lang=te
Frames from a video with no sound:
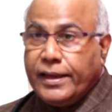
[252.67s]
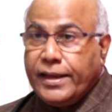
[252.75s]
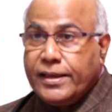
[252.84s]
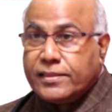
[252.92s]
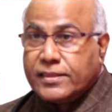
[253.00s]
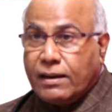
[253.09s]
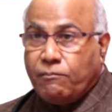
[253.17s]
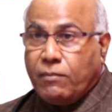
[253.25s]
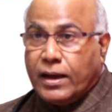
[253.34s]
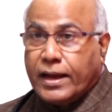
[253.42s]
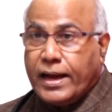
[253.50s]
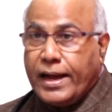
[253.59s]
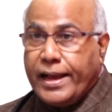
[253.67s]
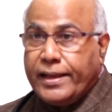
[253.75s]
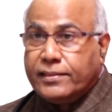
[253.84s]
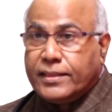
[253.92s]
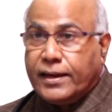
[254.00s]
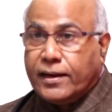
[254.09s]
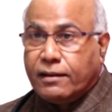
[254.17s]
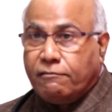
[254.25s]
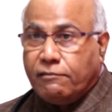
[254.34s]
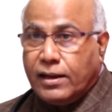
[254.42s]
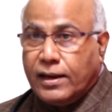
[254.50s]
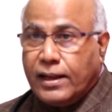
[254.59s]
ఈ తమ్మకాయ తినటం
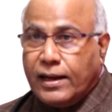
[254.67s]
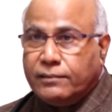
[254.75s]
వల్ల